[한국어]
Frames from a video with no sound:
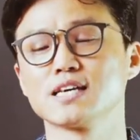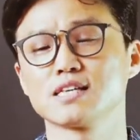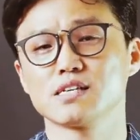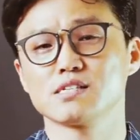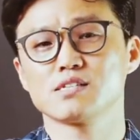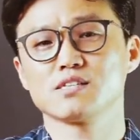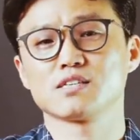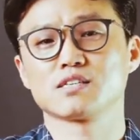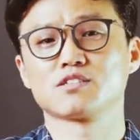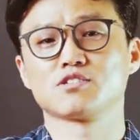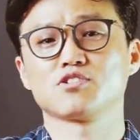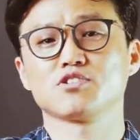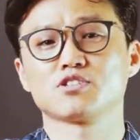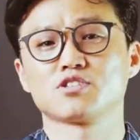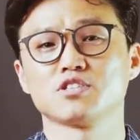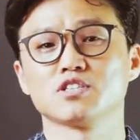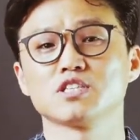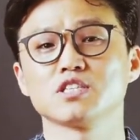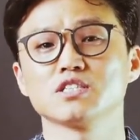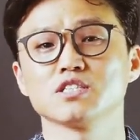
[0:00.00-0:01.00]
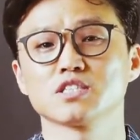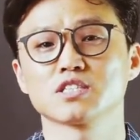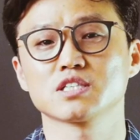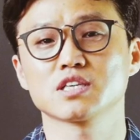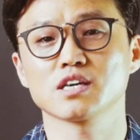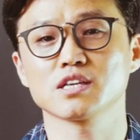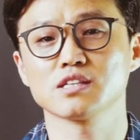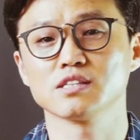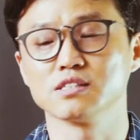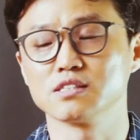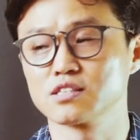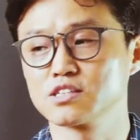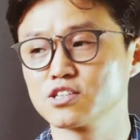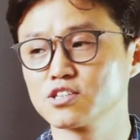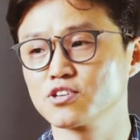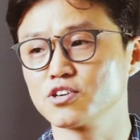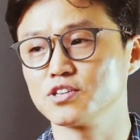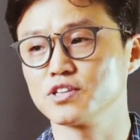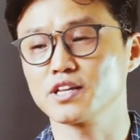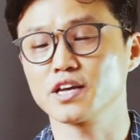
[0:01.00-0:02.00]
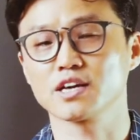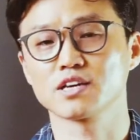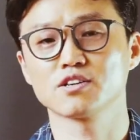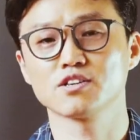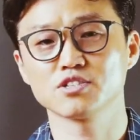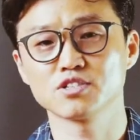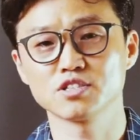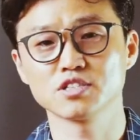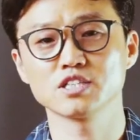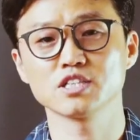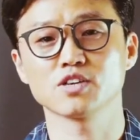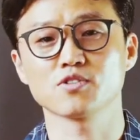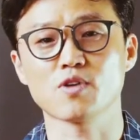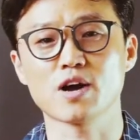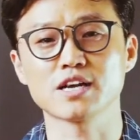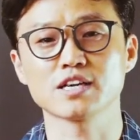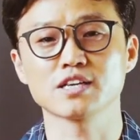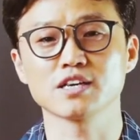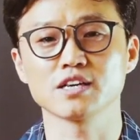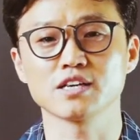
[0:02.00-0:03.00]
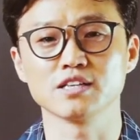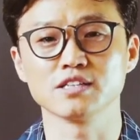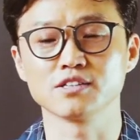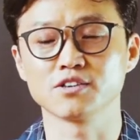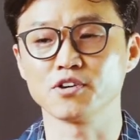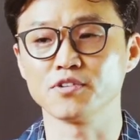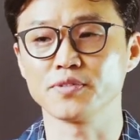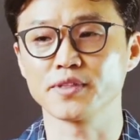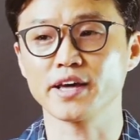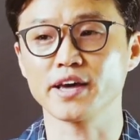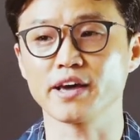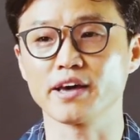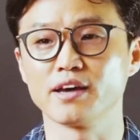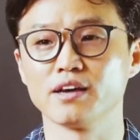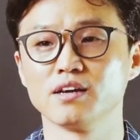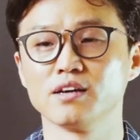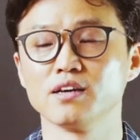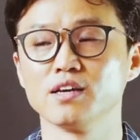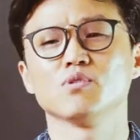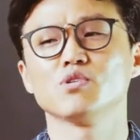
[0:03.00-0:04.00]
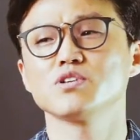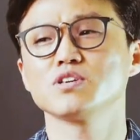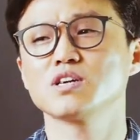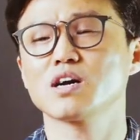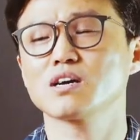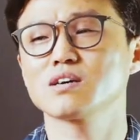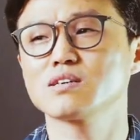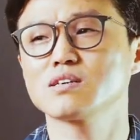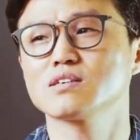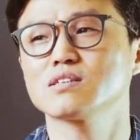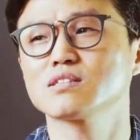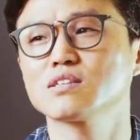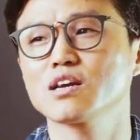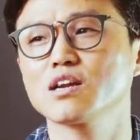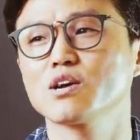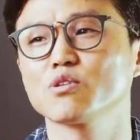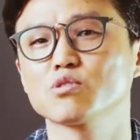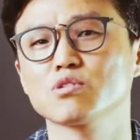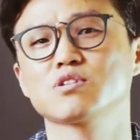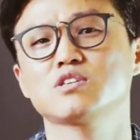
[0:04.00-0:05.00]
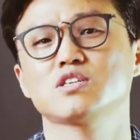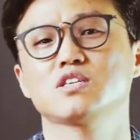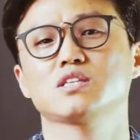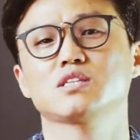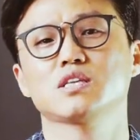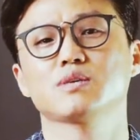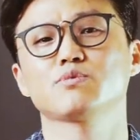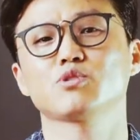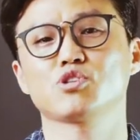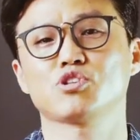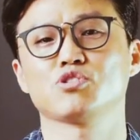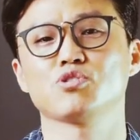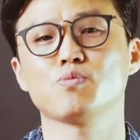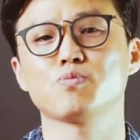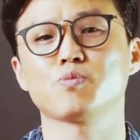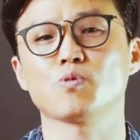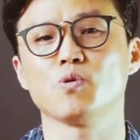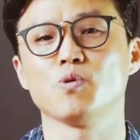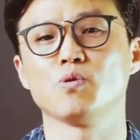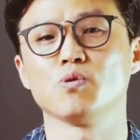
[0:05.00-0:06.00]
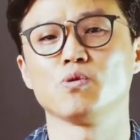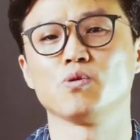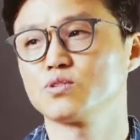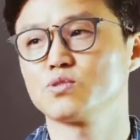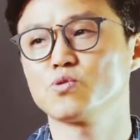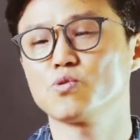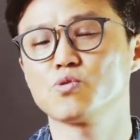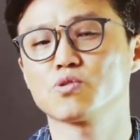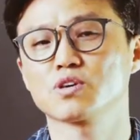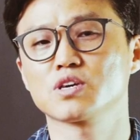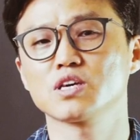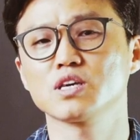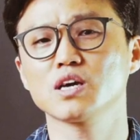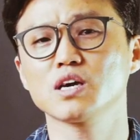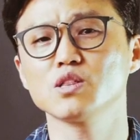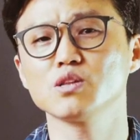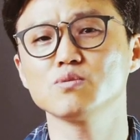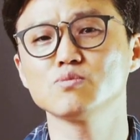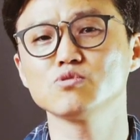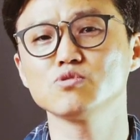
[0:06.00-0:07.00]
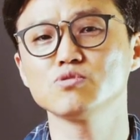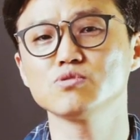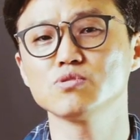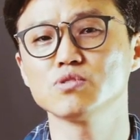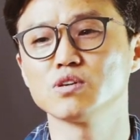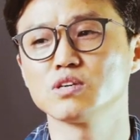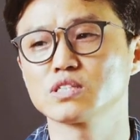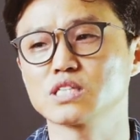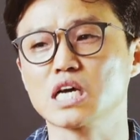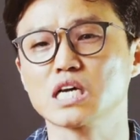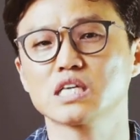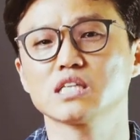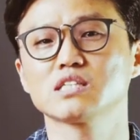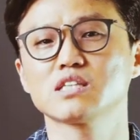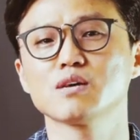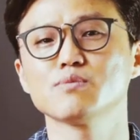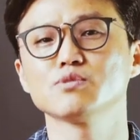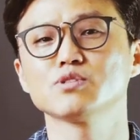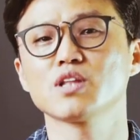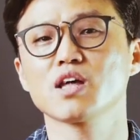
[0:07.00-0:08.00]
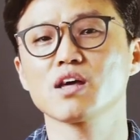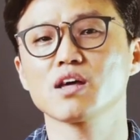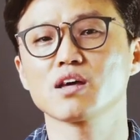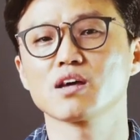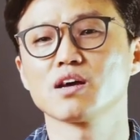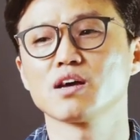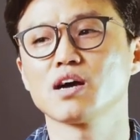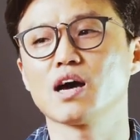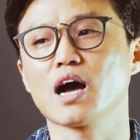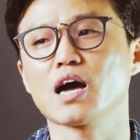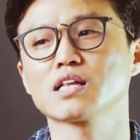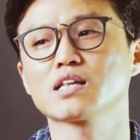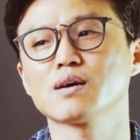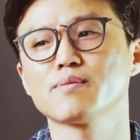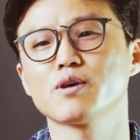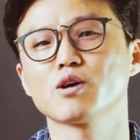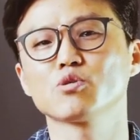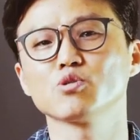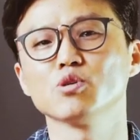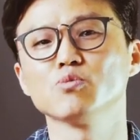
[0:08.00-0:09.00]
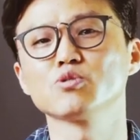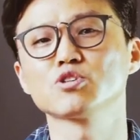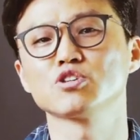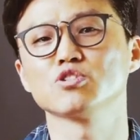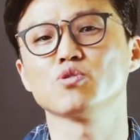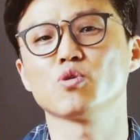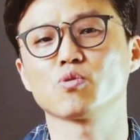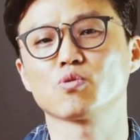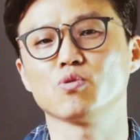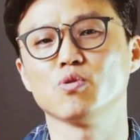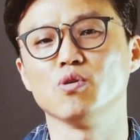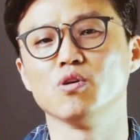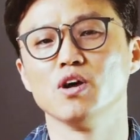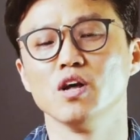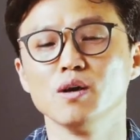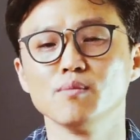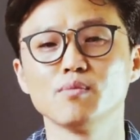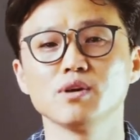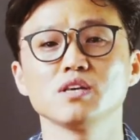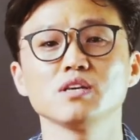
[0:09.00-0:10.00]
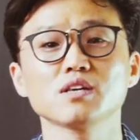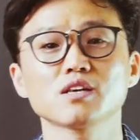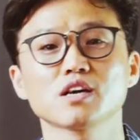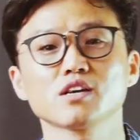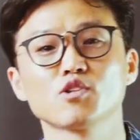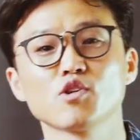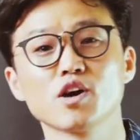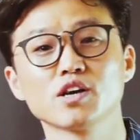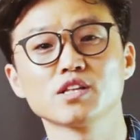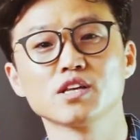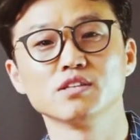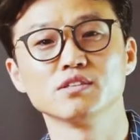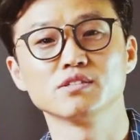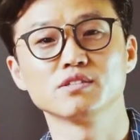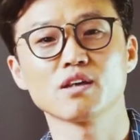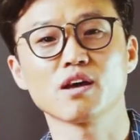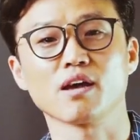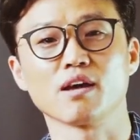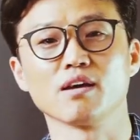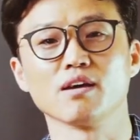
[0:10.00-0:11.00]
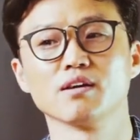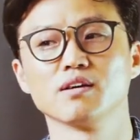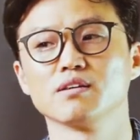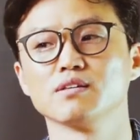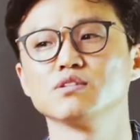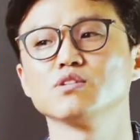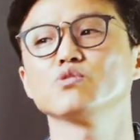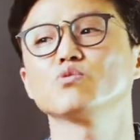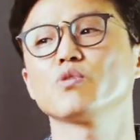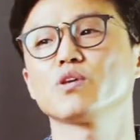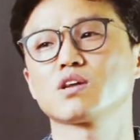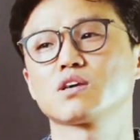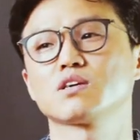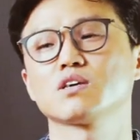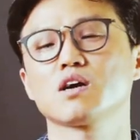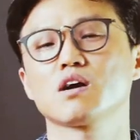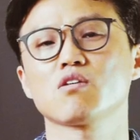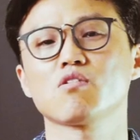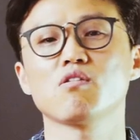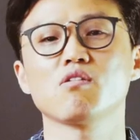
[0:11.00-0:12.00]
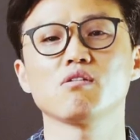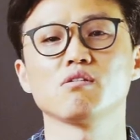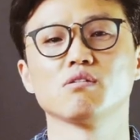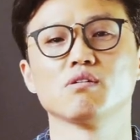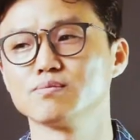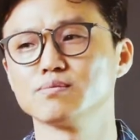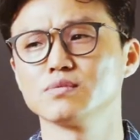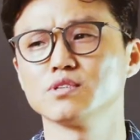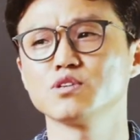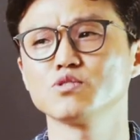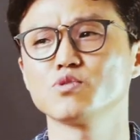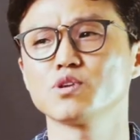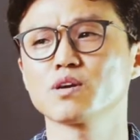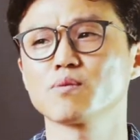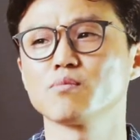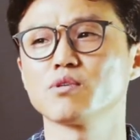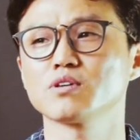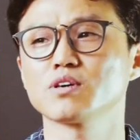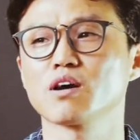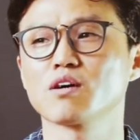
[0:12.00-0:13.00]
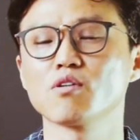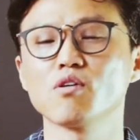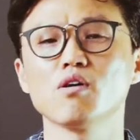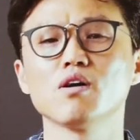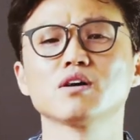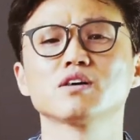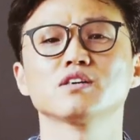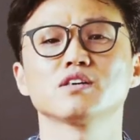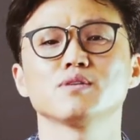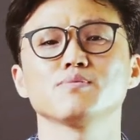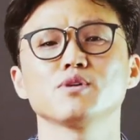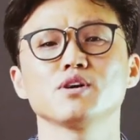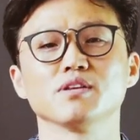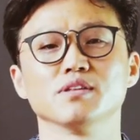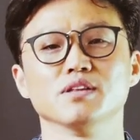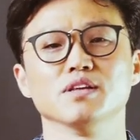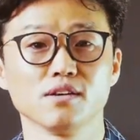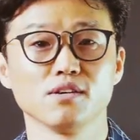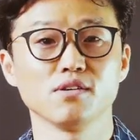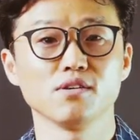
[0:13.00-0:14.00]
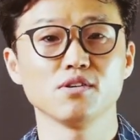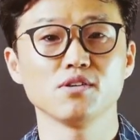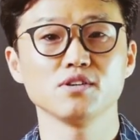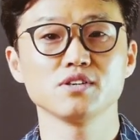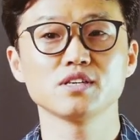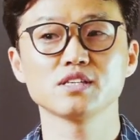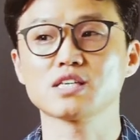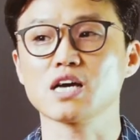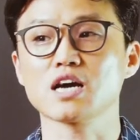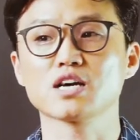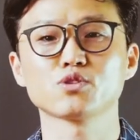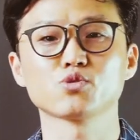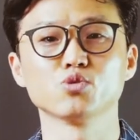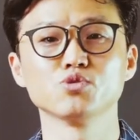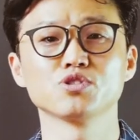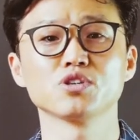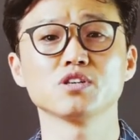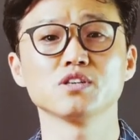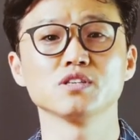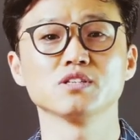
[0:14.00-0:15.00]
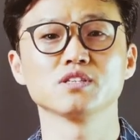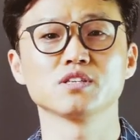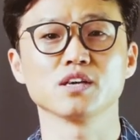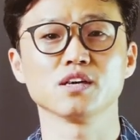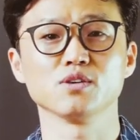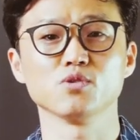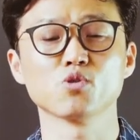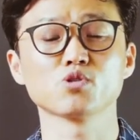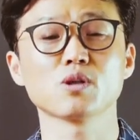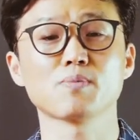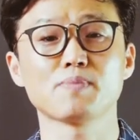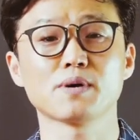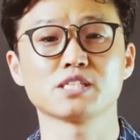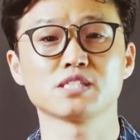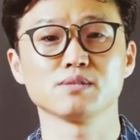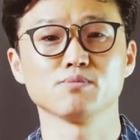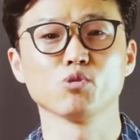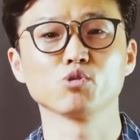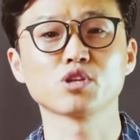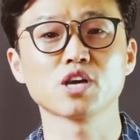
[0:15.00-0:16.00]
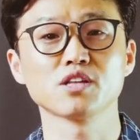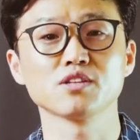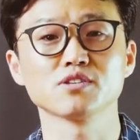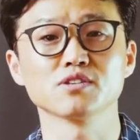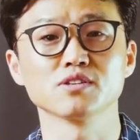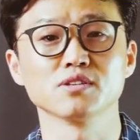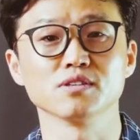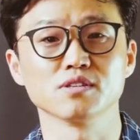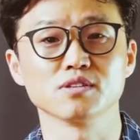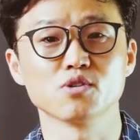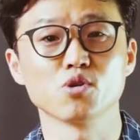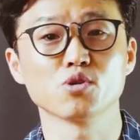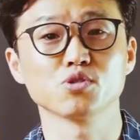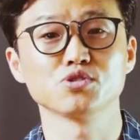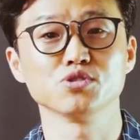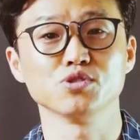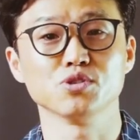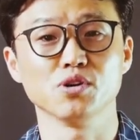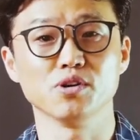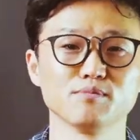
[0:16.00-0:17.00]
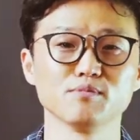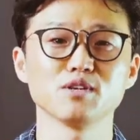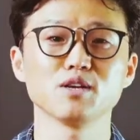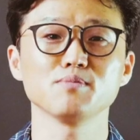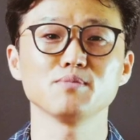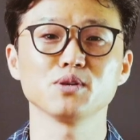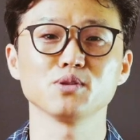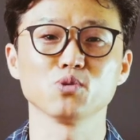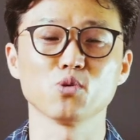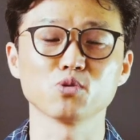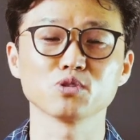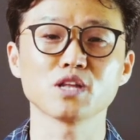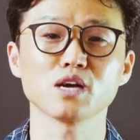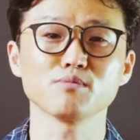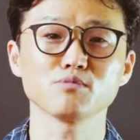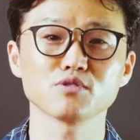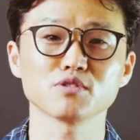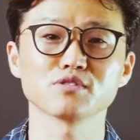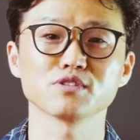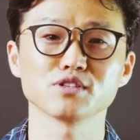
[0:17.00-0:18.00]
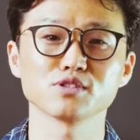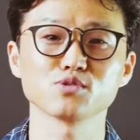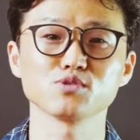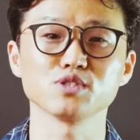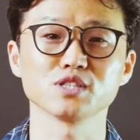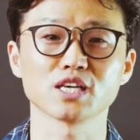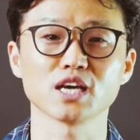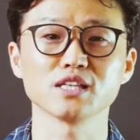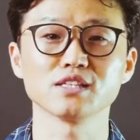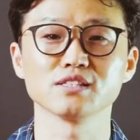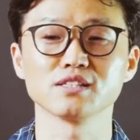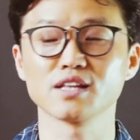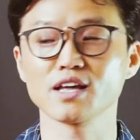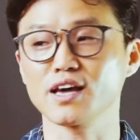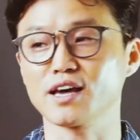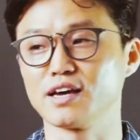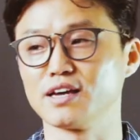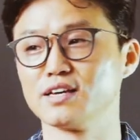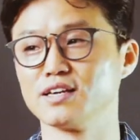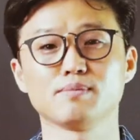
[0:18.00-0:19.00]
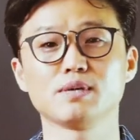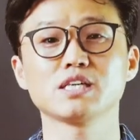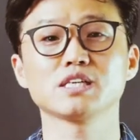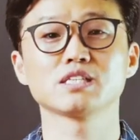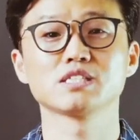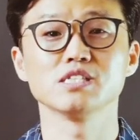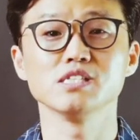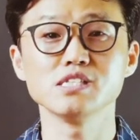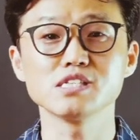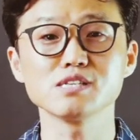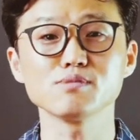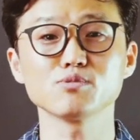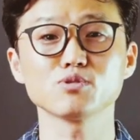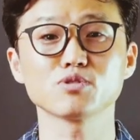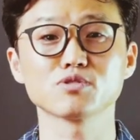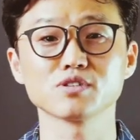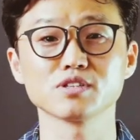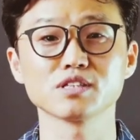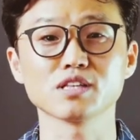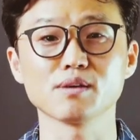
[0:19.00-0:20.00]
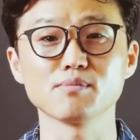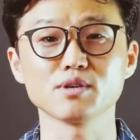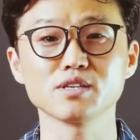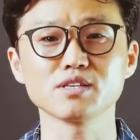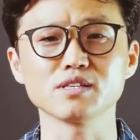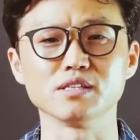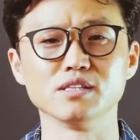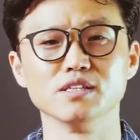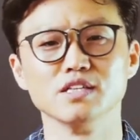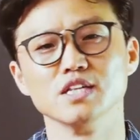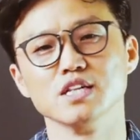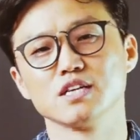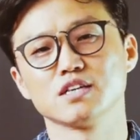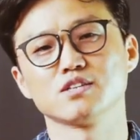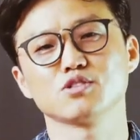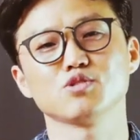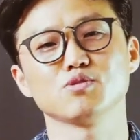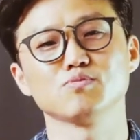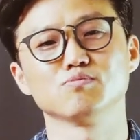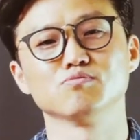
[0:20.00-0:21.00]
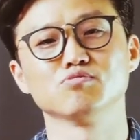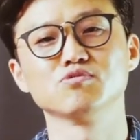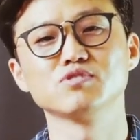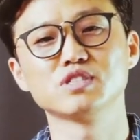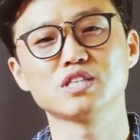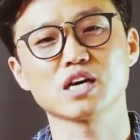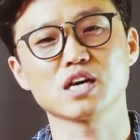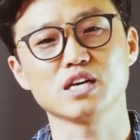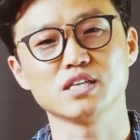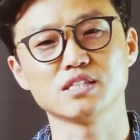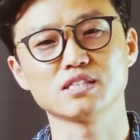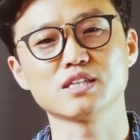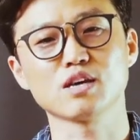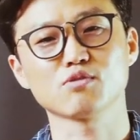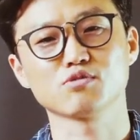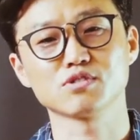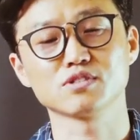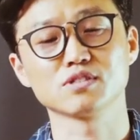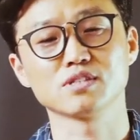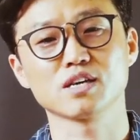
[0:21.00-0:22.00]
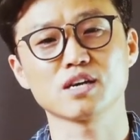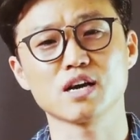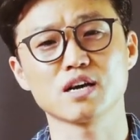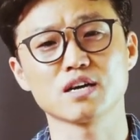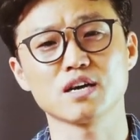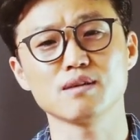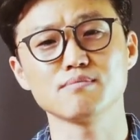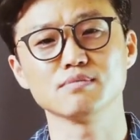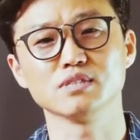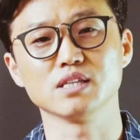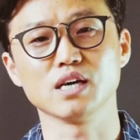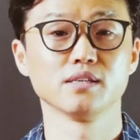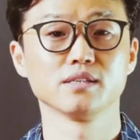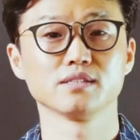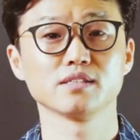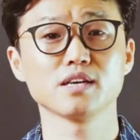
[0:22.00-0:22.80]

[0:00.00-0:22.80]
사실 이제 그걸 즐기는 시간 드린 건데 그걸 즐기는 관계인 건데 머리가 크더라도 크기 때문에 귀엽고 그리고 키가 너무 작기 때문에 아담하고 너무 귀엽고 뭐 이렇게 돼야 되는데 너는 왜 키가 커? 너는 왜 이렇게 머리가 커? 그러면 어 이게 자기 존재를 이게 용납받지 못하는 거거든요. 물론 뭐 농담으로 그럴 수는 있겠는데 만약에 진심으로 그런다면은 그좀 문제가 있다고 저는 생각을 합니다.